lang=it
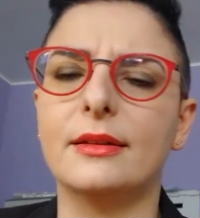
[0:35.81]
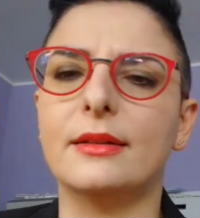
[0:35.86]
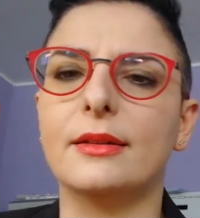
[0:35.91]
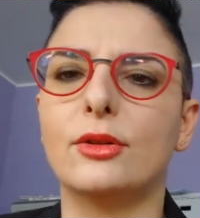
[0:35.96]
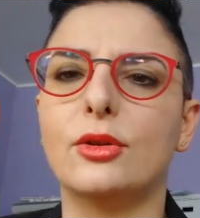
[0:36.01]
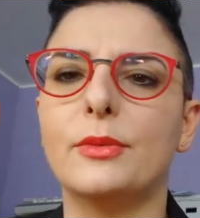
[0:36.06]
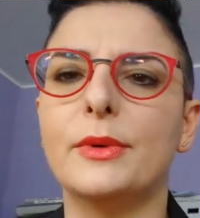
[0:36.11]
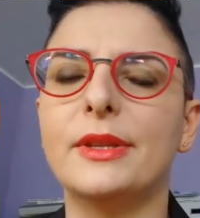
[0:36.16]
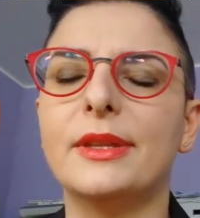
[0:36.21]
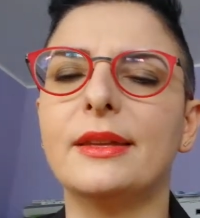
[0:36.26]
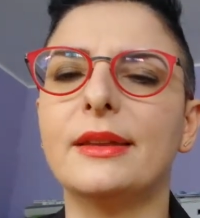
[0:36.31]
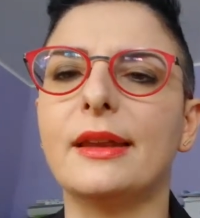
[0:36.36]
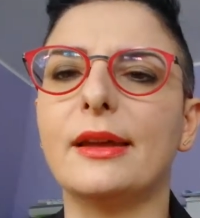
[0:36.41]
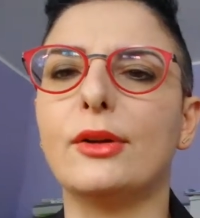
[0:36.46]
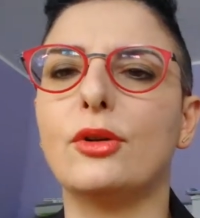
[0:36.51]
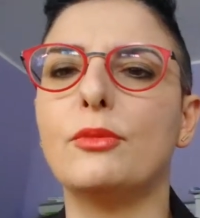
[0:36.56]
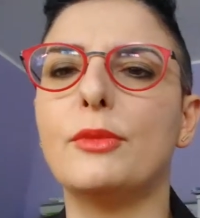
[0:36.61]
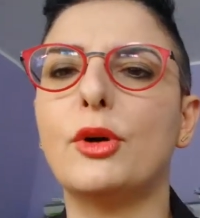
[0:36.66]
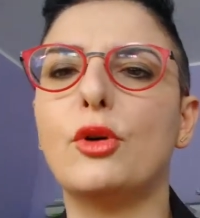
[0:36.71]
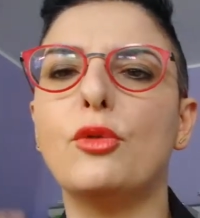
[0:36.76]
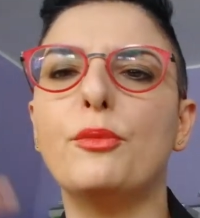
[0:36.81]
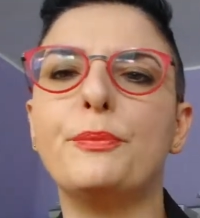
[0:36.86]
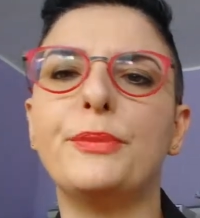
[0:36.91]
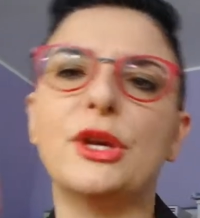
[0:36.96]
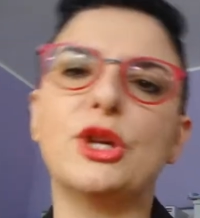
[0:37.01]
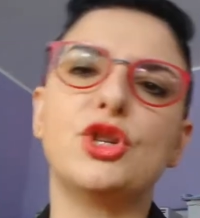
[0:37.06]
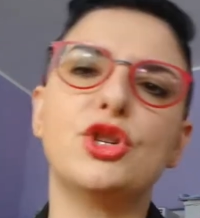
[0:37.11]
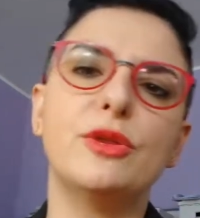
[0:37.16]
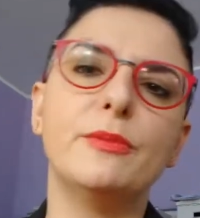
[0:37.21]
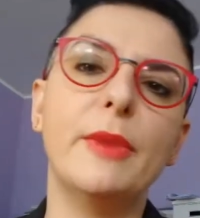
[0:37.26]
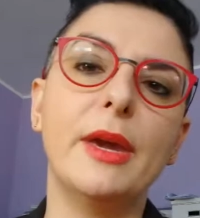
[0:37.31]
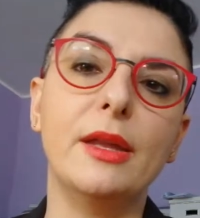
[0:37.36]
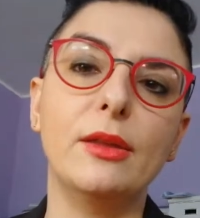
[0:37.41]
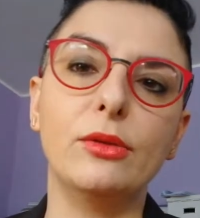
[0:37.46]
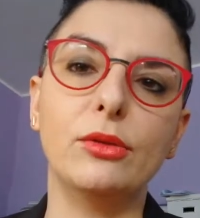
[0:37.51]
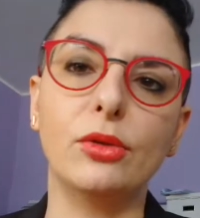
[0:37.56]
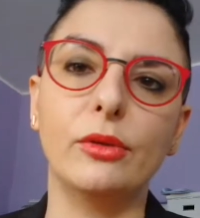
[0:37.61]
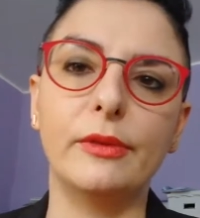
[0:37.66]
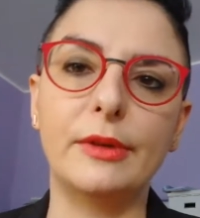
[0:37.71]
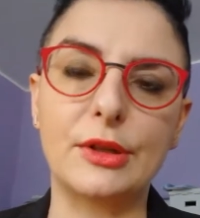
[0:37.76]
Eh, come dire, come
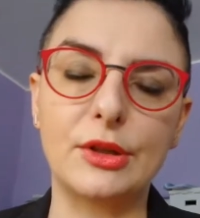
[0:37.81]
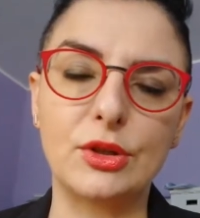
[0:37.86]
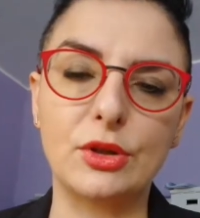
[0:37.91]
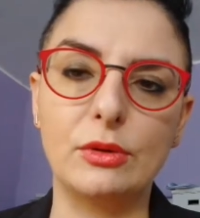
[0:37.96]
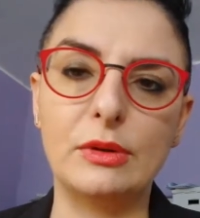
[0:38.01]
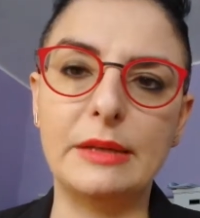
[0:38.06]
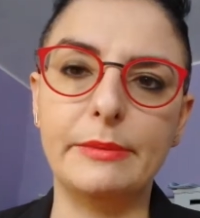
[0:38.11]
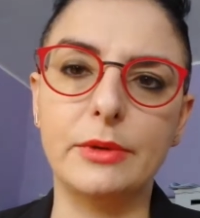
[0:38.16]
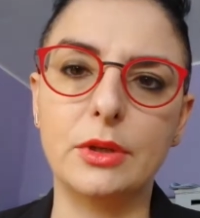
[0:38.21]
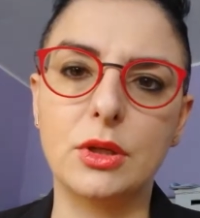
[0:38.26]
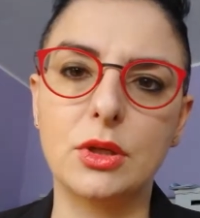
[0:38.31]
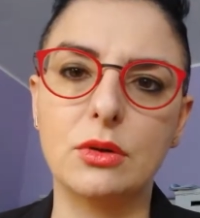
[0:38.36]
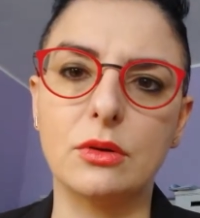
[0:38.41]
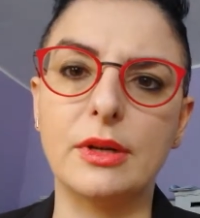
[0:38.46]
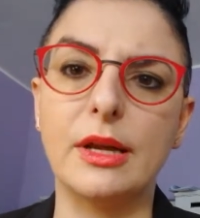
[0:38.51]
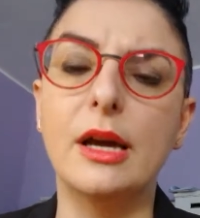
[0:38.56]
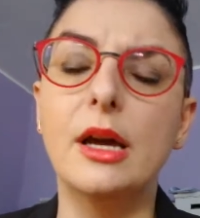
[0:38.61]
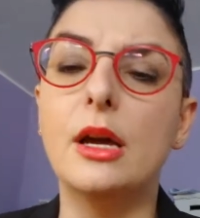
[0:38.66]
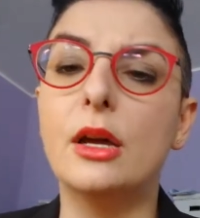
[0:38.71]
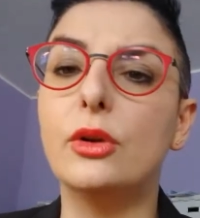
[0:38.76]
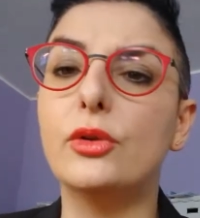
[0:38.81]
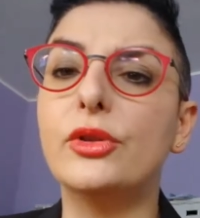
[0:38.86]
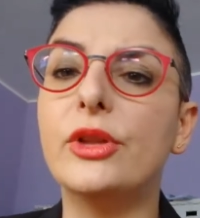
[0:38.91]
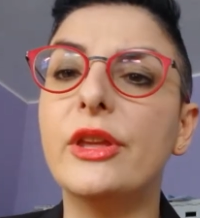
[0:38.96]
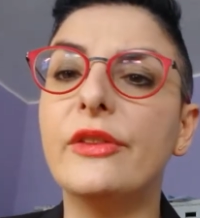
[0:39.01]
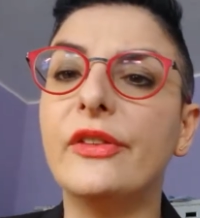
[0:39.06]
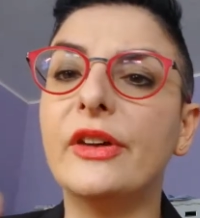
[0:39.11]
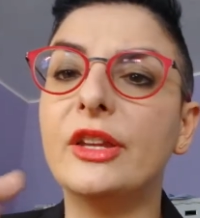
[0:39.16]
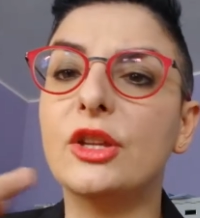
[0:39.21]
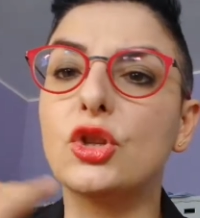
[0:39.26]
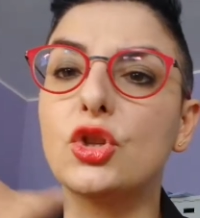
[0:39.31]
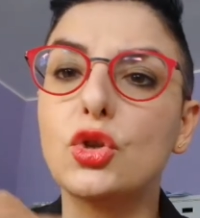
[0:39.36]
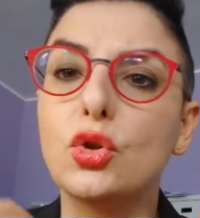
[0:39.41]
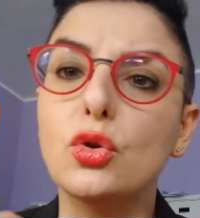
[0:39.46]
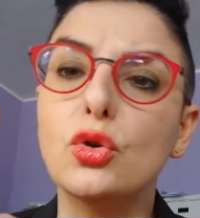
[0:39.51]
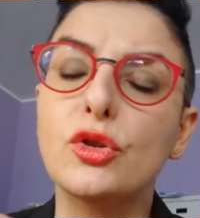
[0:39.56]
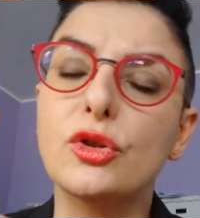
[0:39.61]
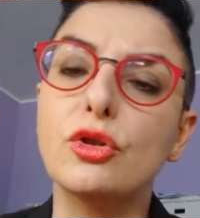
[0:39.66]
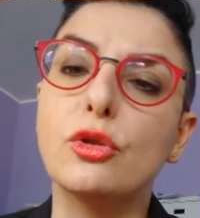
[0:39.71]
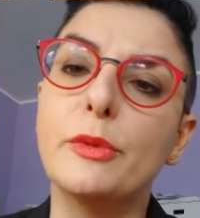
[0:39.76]
compiacimento verso quella persona. Lo devi fare
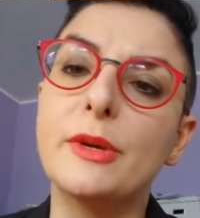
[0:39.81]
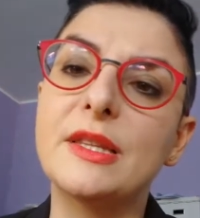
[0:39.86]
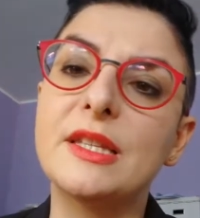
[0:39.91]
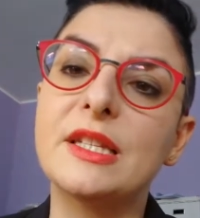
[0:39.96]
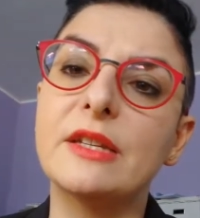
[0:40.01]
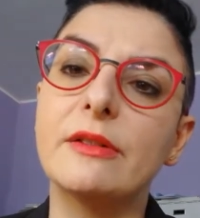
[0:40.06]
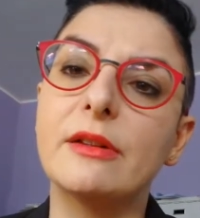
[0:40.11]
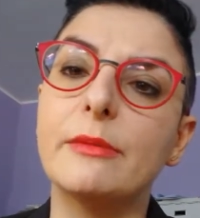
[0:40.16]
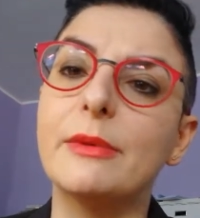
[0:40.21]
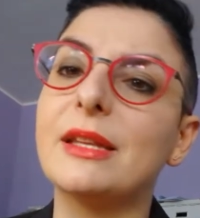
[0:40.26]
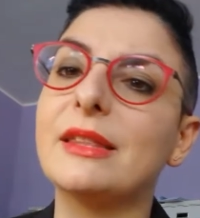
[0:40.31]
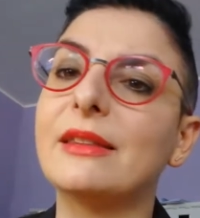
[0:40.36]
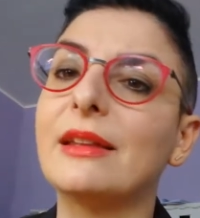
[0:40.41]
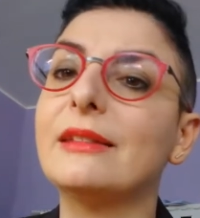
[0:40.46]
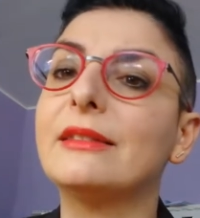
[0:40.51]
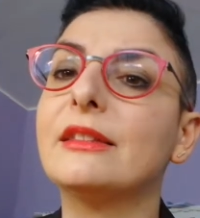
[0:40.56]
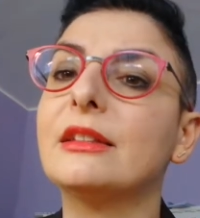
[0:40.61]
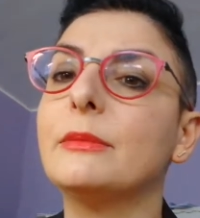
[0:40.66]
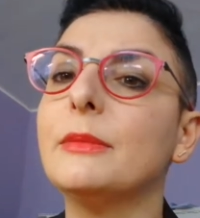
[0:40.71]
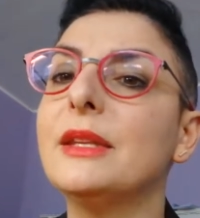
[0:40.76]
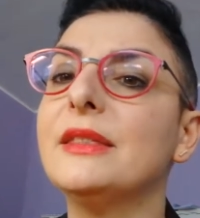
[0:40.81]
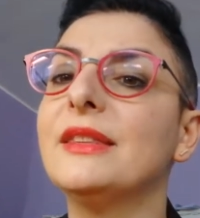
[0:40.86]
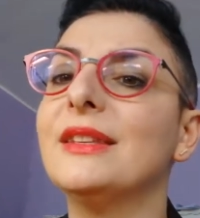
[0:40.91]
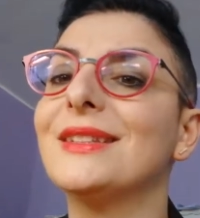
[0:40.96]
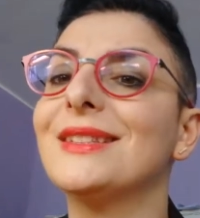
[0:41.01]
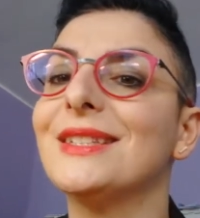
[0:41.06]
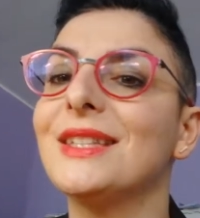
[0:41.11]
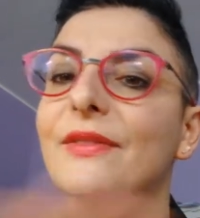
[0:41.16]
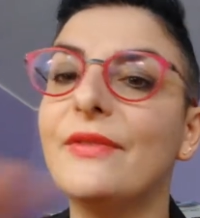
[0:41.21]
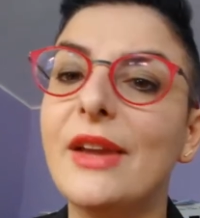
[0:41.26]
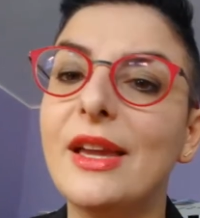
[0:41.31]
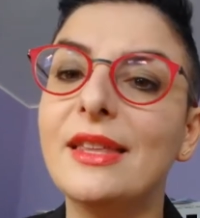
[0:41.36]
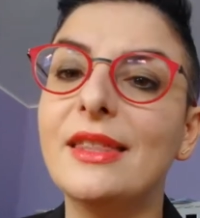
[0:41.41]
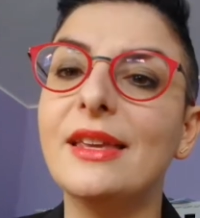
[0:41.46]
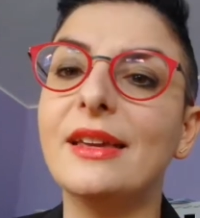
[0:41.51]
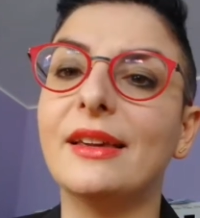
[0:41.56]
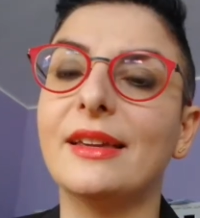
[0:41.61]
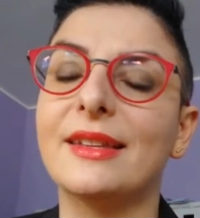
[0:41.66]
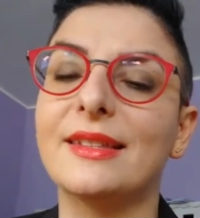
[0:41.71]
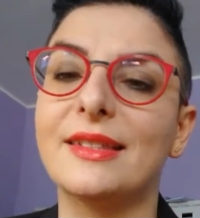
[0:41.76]
solo se lo pensi veramente, altrimenti si
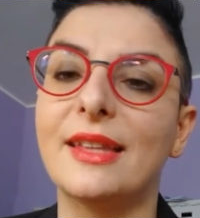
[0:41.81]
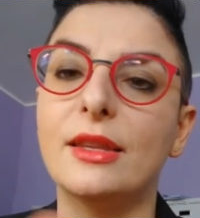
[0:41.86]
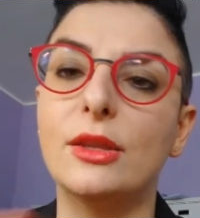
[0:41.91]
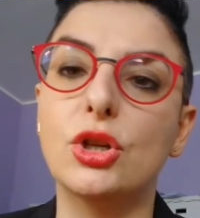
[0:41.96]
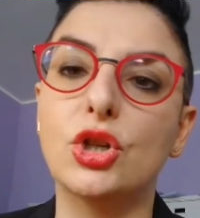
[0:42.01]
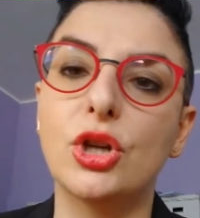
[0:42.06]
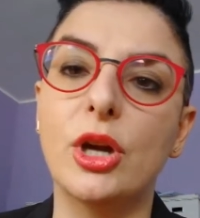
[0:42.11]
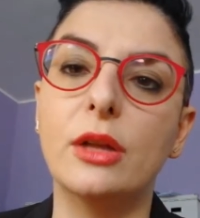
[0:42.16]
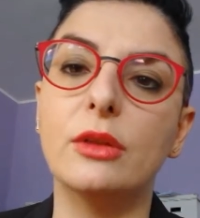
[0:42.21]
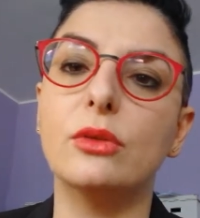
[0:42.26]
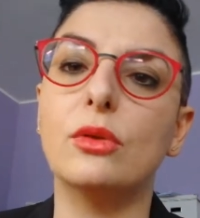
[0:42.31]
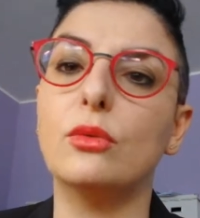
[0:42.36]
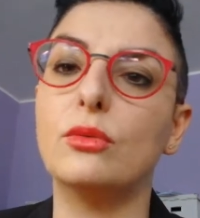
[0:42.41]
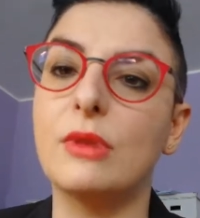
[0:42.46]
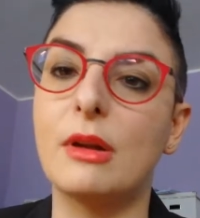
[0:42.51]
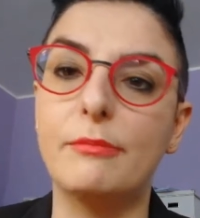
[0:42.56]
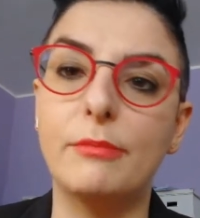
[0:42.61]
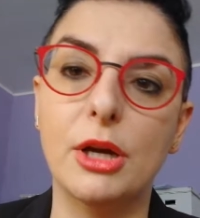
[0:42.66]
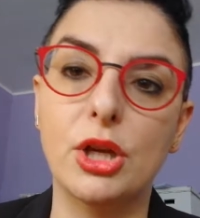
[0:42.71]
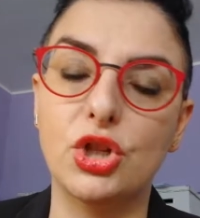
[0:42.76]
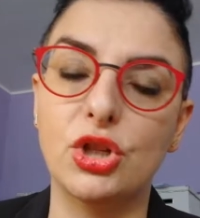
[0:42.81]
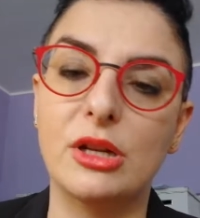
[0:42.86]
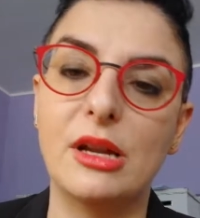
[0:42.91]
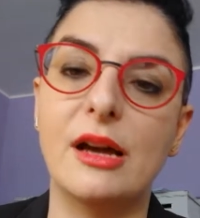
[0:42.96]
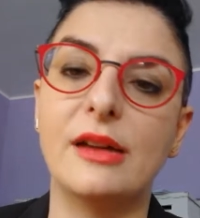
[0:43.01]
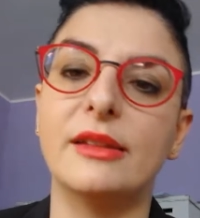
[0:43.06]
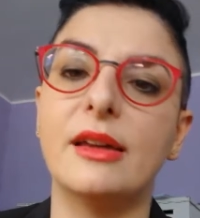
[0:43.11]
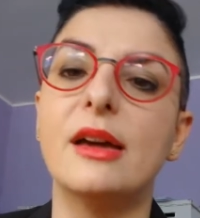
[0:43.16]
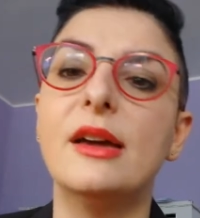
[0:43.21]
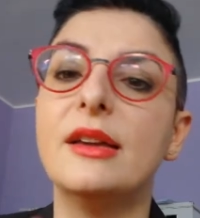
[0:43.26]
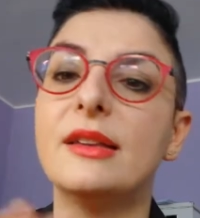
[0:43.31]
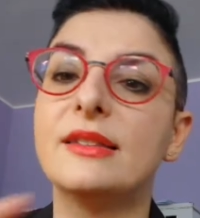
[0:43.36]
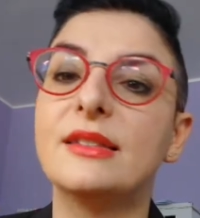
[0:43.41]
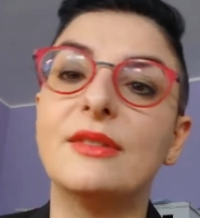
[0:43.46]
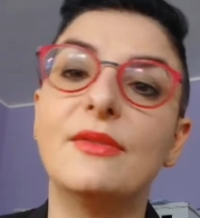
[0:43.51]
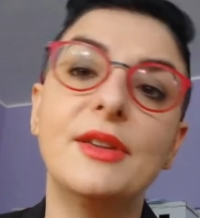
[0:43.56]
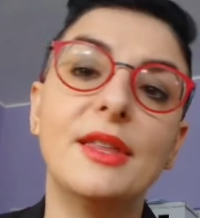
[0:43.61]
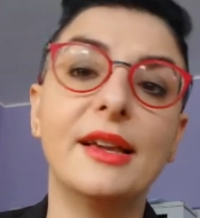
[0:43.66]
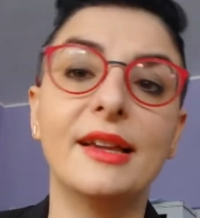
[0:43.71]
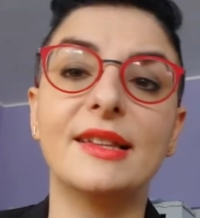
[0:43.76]
vede che stai dicendo una baggianata,
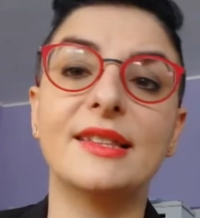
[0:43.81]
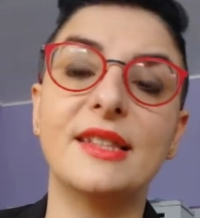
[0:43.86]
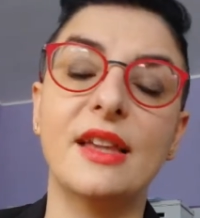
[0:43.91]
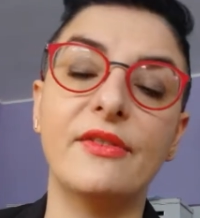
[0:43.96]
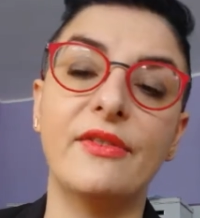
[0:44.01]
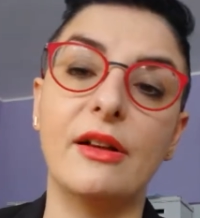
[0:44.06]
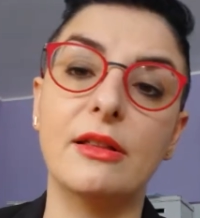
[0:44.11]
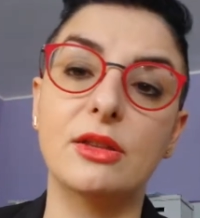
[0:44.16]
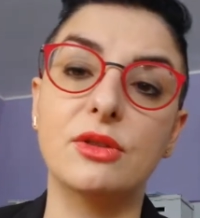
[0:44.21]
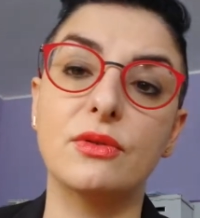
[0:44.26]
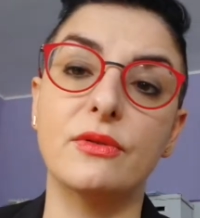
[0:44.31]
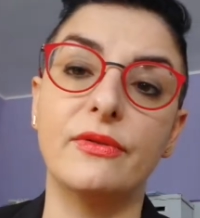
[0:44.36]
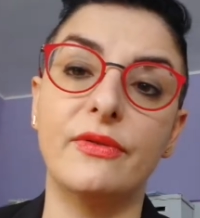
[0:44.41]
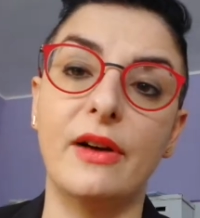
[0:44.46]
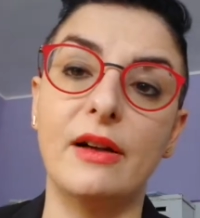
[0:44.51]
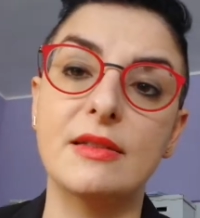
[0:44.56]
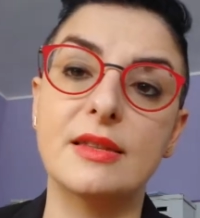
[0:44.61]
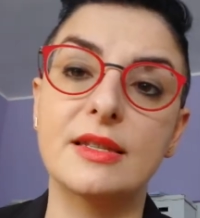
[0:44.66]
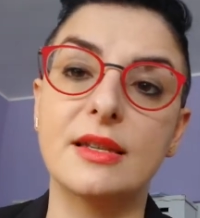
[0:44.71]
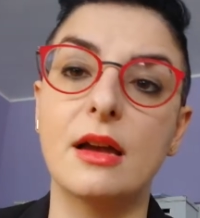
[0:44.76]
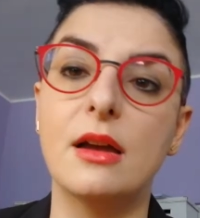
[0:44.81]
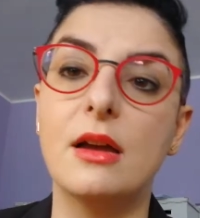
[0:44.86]
si vede che sei falso o falsa.